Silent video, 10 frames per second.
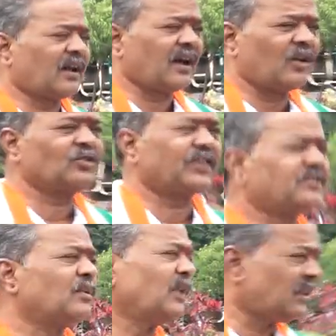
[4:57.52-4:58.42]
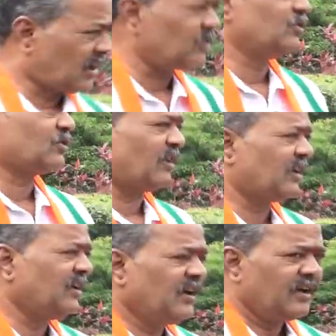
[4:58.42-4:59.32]
అనౌన్స్ చేసేటప్పుడు అది ఆలోచించుకోవాలి
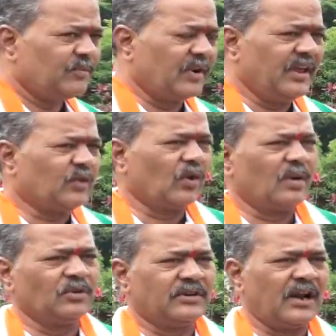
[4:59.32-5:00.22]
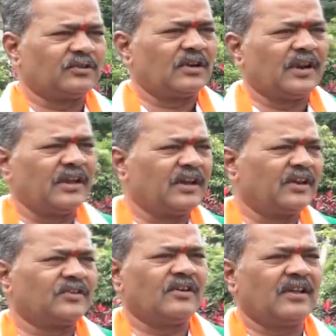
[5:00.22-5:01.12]
ఇప్పుడు ఈ కులము దళితులని
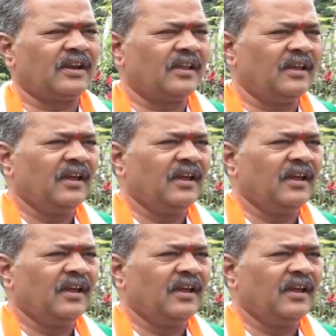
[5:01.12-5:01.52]
గిరిజనులని